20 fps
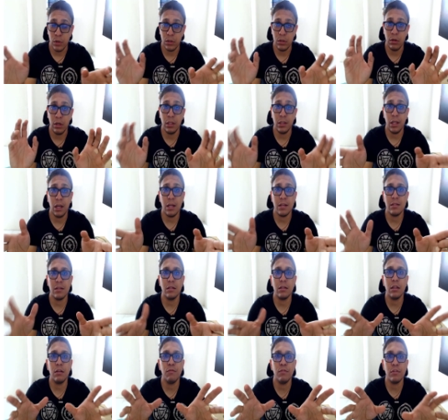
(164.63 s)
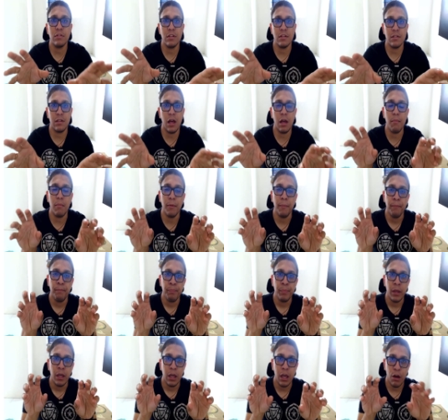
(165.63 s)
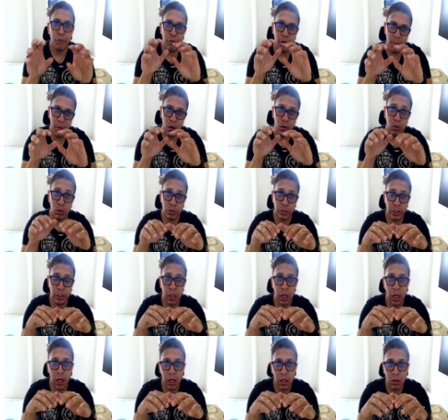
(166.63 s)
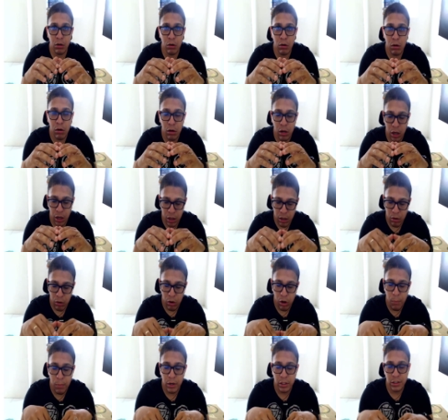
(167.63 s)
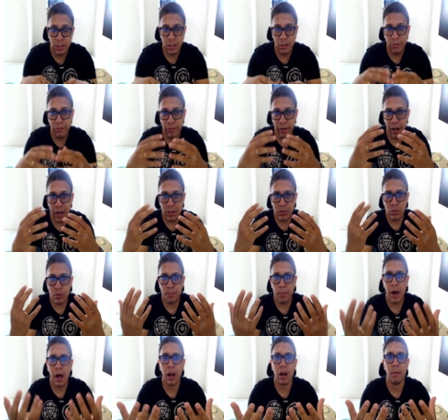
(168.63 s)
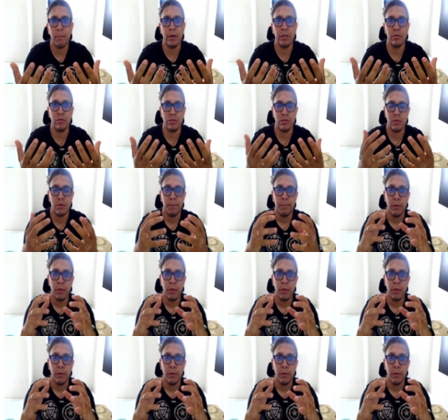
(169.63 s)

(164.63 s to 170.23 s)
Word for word: Então é interessante que você saiba que a farmacologia ela engloba diversos parâmetros